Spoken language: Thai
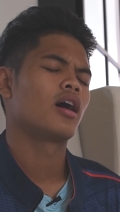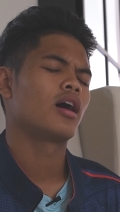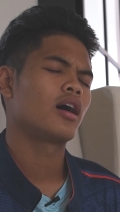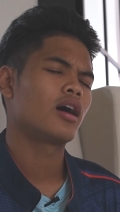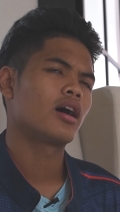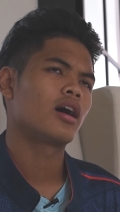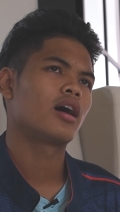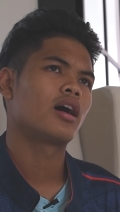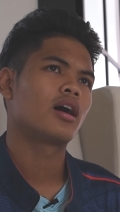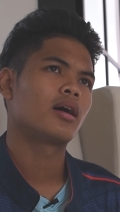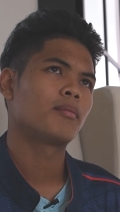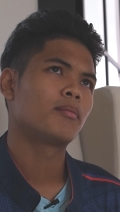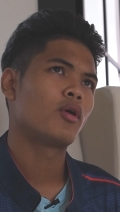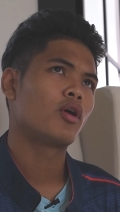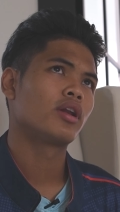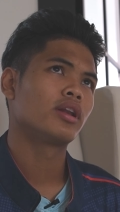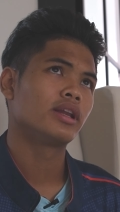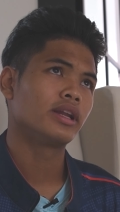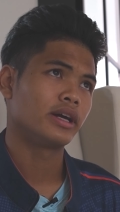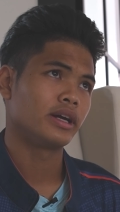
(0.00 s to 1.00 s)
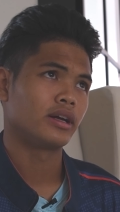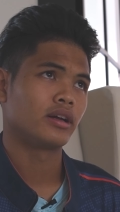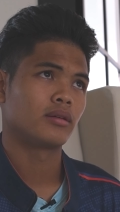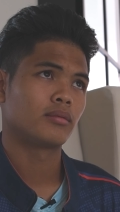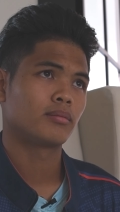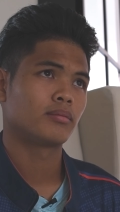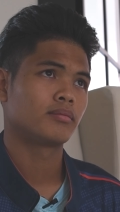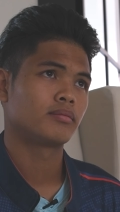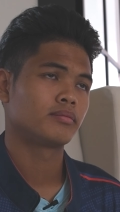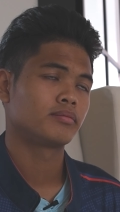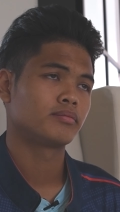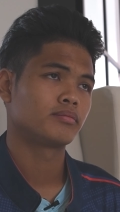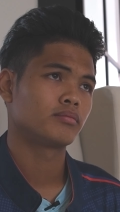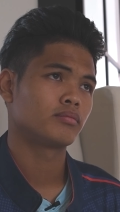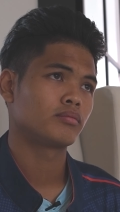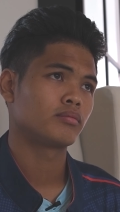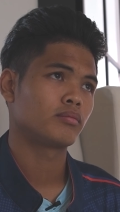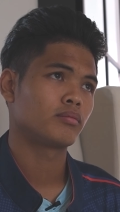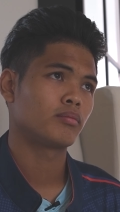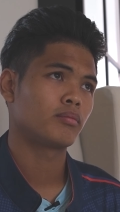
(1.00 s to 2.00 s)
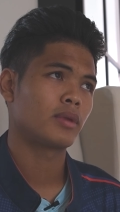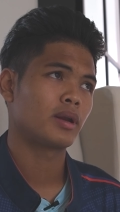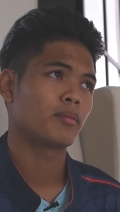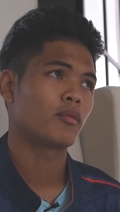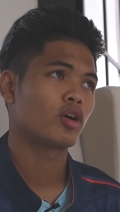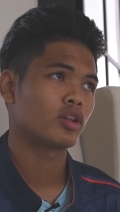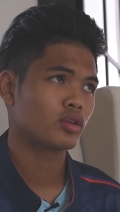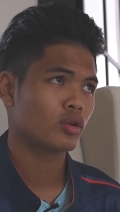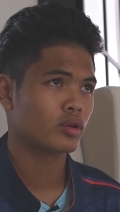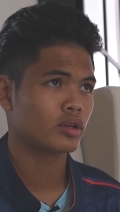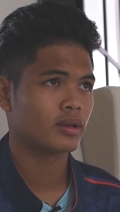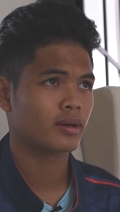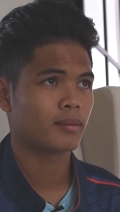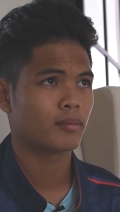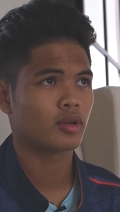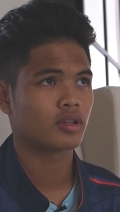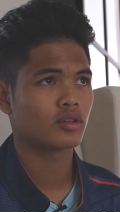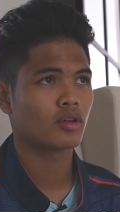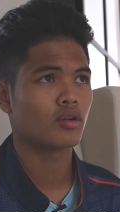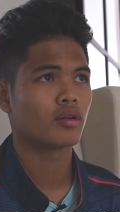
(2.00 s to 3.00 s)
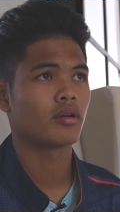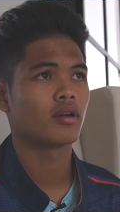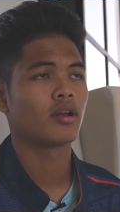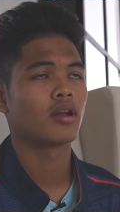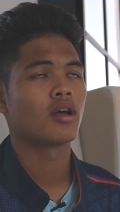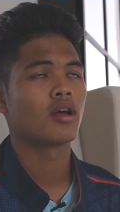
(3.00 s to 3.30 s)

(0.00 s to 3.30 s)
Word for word: อ่ามหนึ่ง มันมอต้นครับ มอต้น